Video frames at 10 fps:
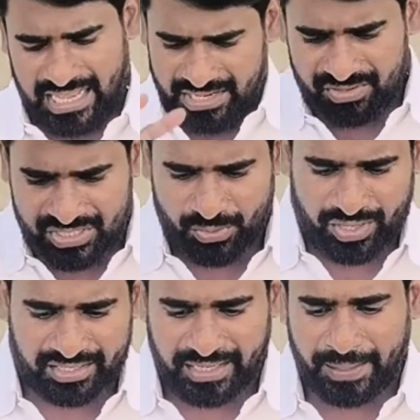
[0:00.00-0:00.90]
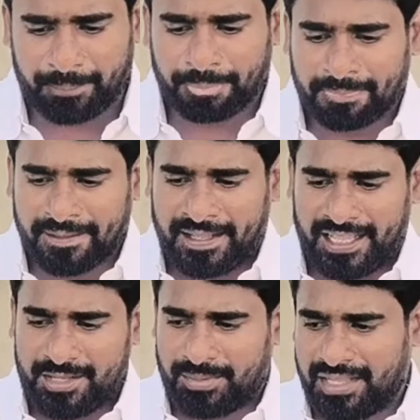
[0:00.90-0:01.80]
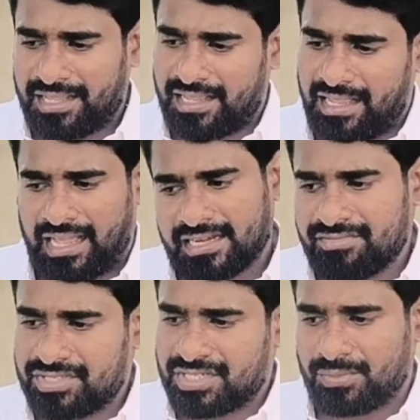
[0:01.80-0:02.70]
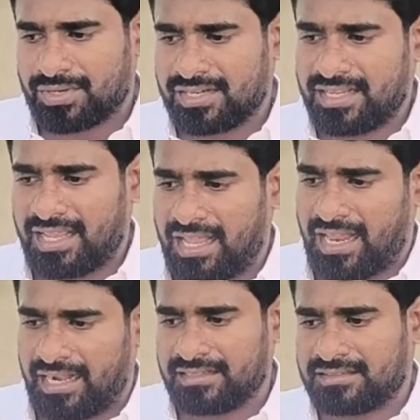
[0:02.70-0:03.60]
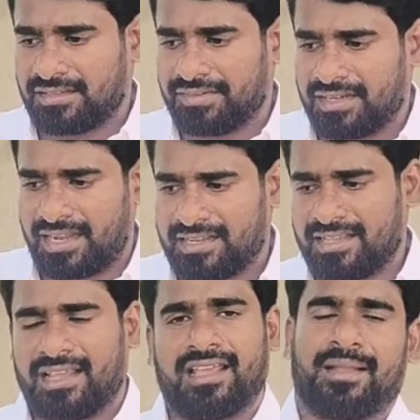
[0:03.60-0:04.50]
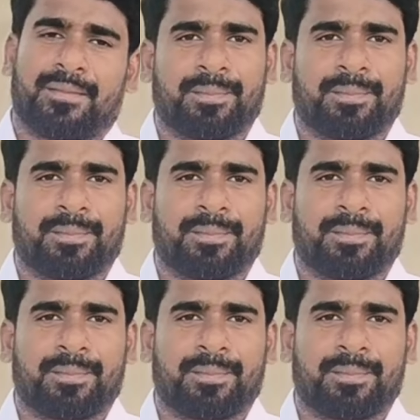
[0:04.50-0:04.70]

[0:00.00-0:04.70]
அறிவிச்சிருவாருங்க அதே போல் அறிவித்த உடனே அடுத்த வினாடியே